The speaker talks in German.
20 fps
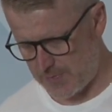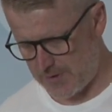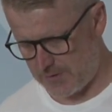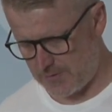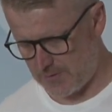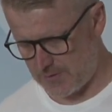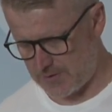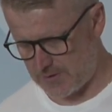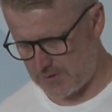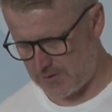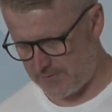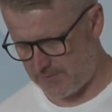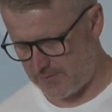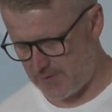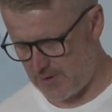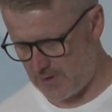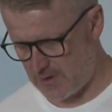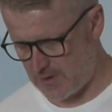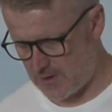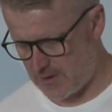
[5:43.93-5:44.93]
Petrus rief,
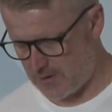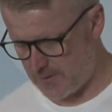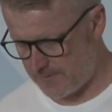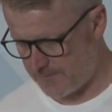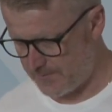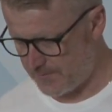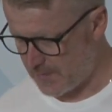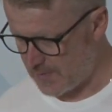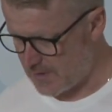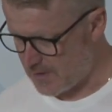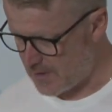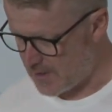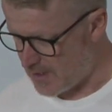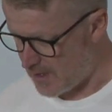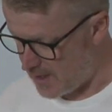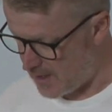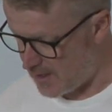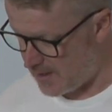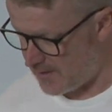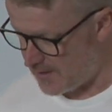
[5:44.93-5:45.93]
Herr,
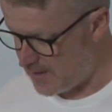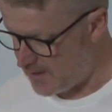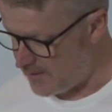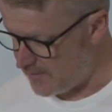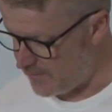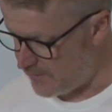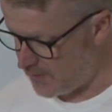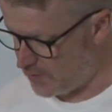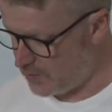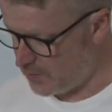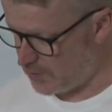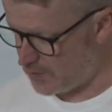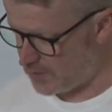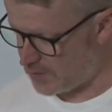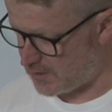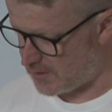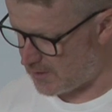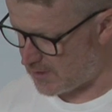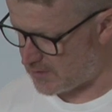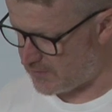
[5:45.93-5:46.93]
Herr, wie
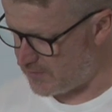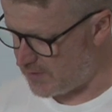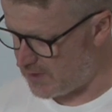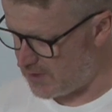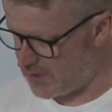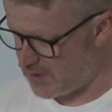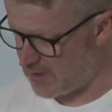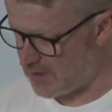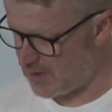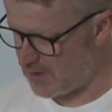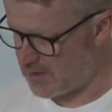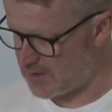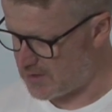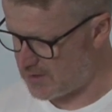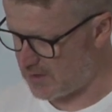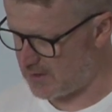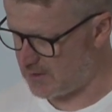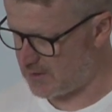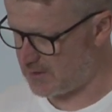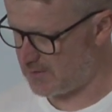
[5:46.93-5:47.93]
gut, dass wir hier
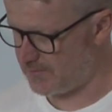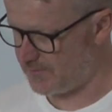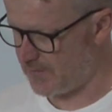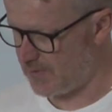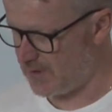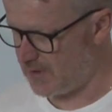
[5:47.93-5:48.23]
sind.